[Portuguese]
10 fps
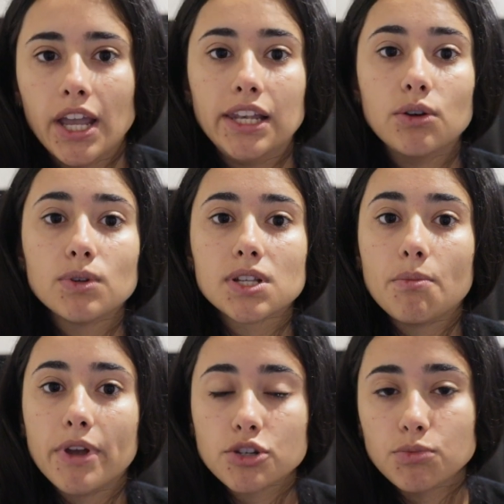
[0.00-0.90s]
Ele usa
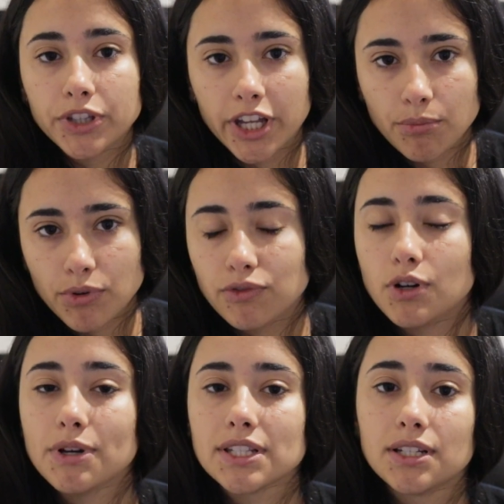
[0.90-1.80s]
ao mesmo tempo
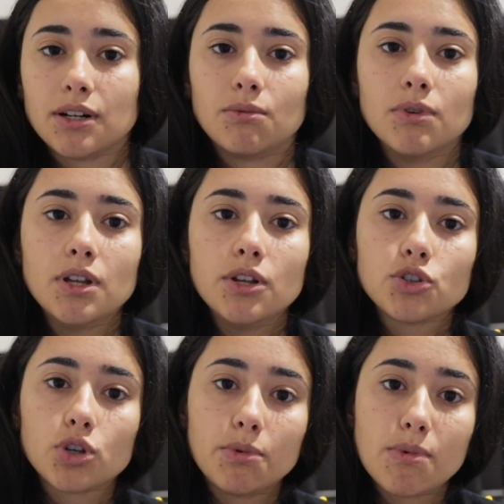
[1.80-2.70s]
informação
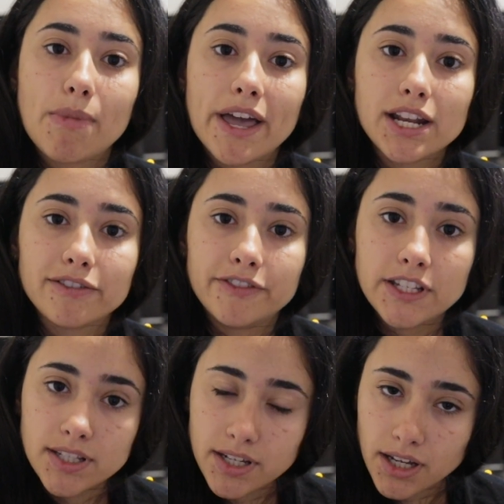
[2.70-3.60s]
sobre uma barreira
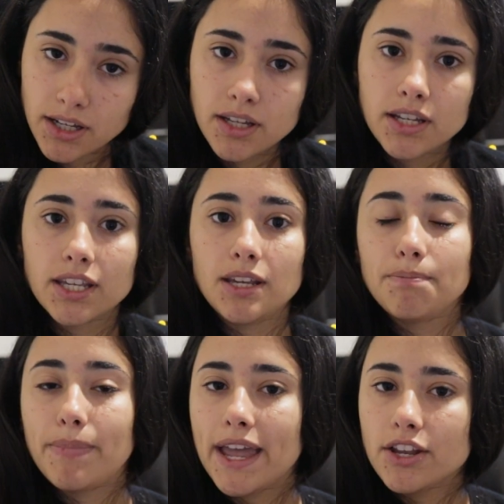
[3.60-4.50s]
física que
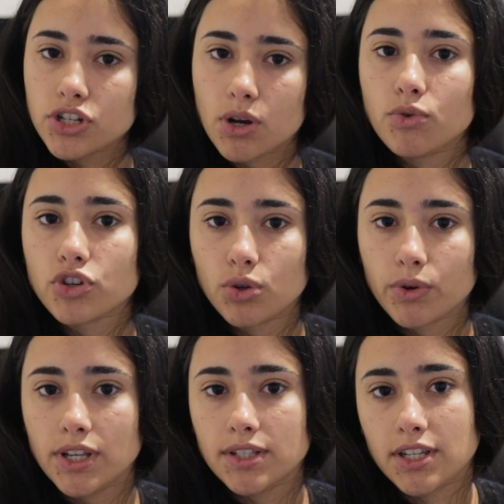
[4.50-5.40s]
impede que alguns
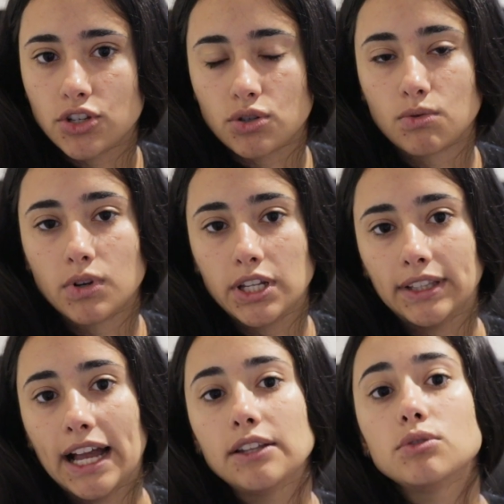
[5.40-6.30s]
tokens sejam
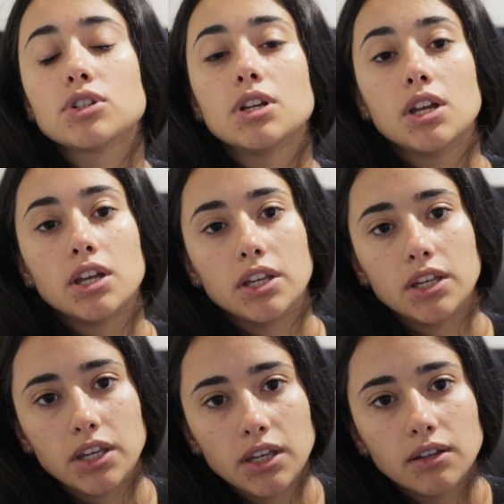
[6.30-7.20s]
coletados
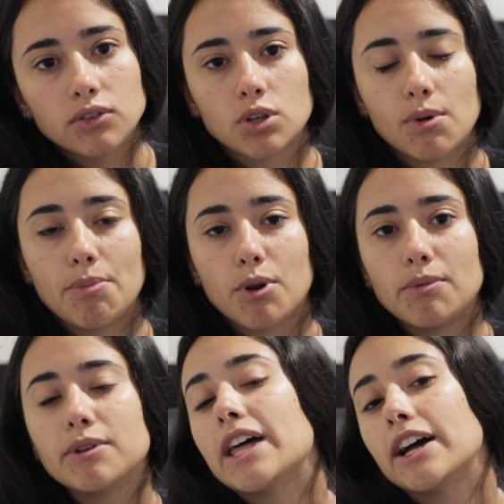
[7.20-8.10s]
e sobre a
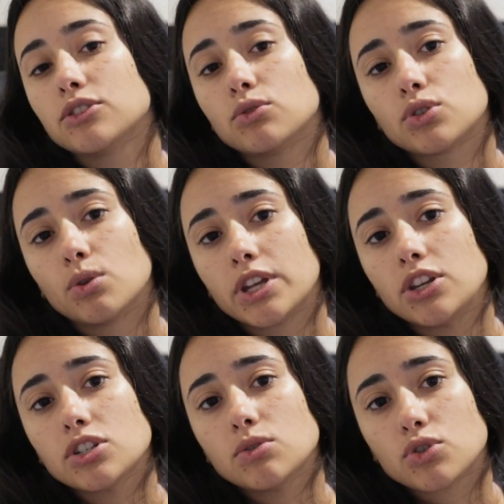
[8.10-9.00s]
probabilidade dos
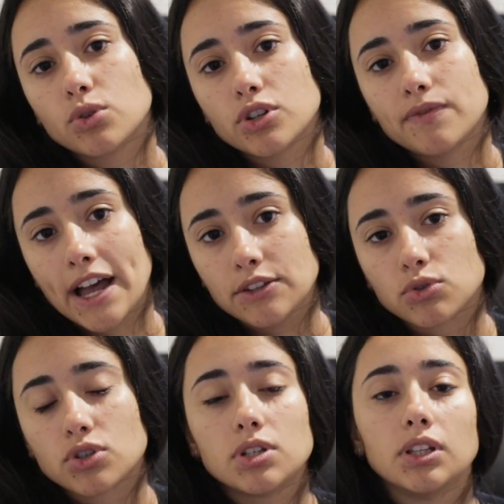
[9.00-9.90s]
tokens nos dois
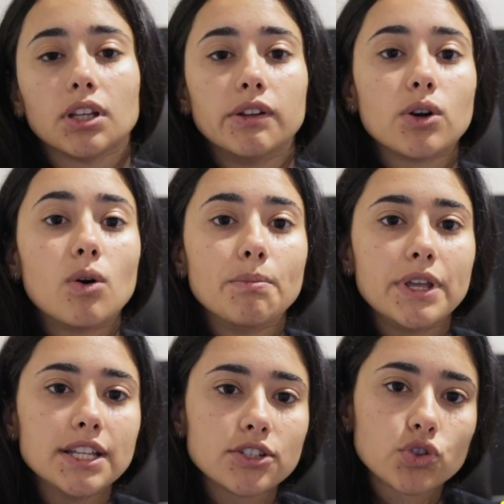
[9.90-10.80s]
vasos. Então ele
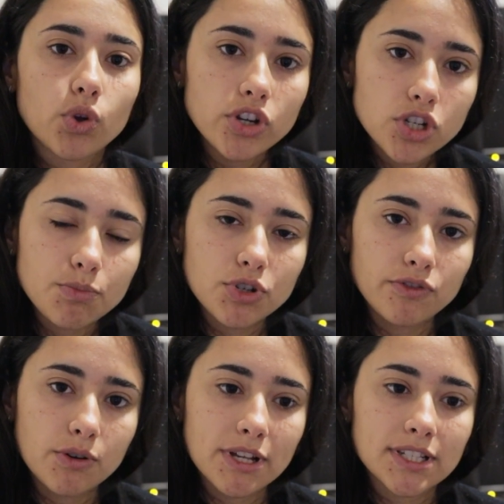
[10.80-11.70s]
combina esses dois tipos de
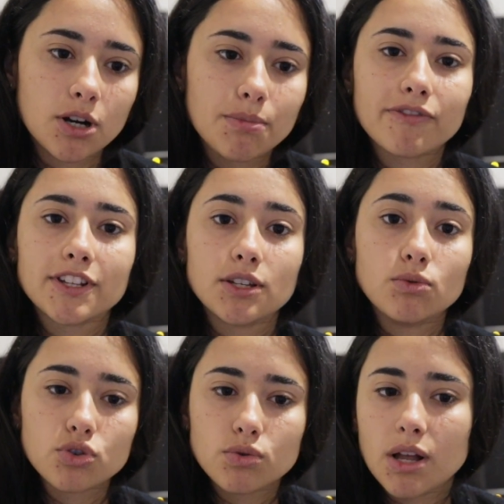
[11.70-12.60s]
informação para fazer
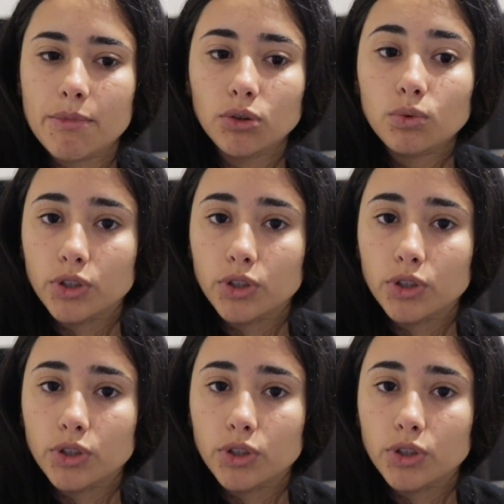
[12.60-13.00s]
um julgamento